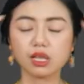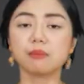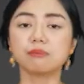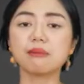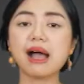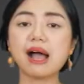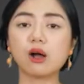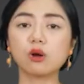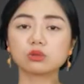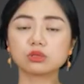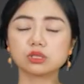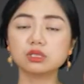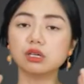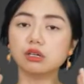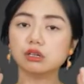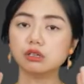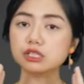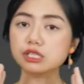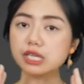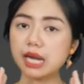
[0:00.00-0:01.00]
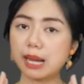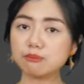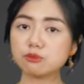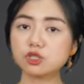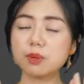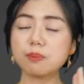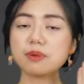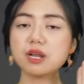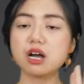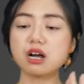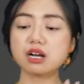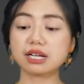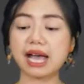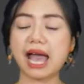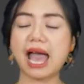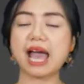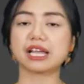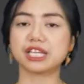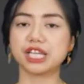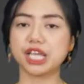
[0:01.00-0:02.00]
bào tử nấm súp lơ
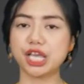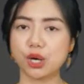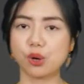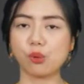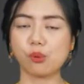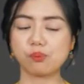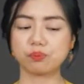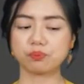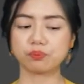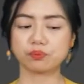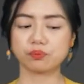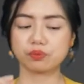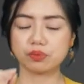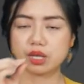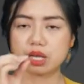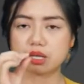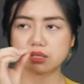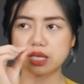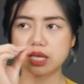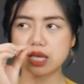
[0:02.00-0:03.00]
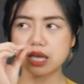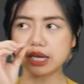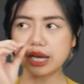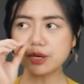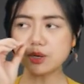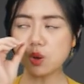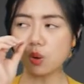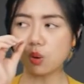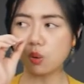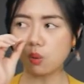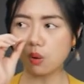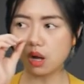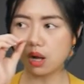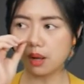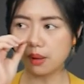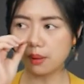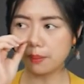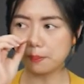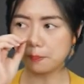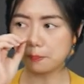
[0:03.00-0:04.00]
càng nhiều thì cái độ
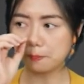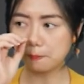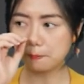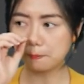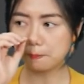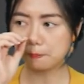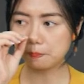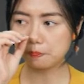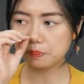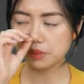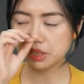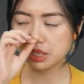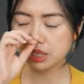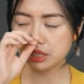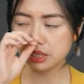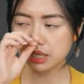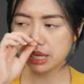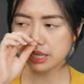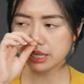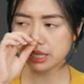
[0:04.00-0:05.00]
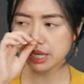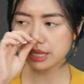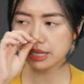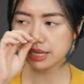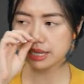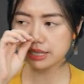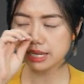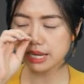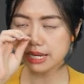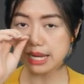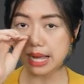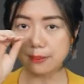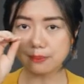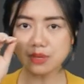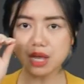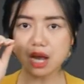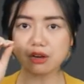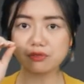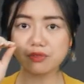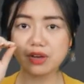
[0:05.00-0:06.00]
ờ, cái cái cái cảm
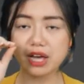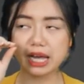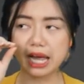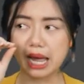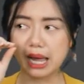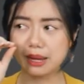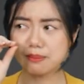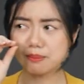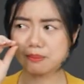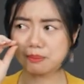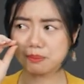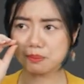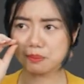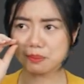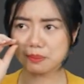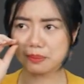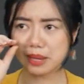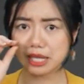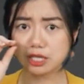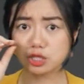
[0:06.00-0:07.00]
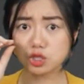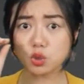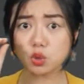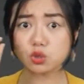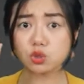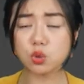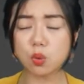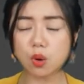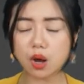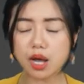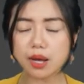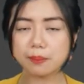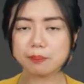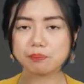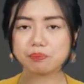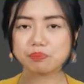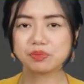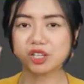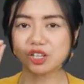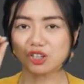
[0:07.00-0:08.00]
nhận về cái men chua chua á
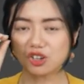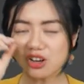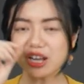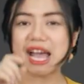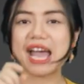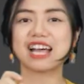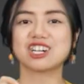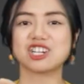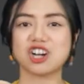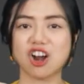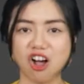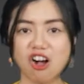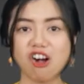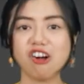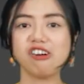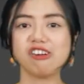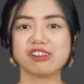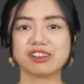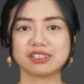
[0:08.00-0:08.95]
nó càng rõ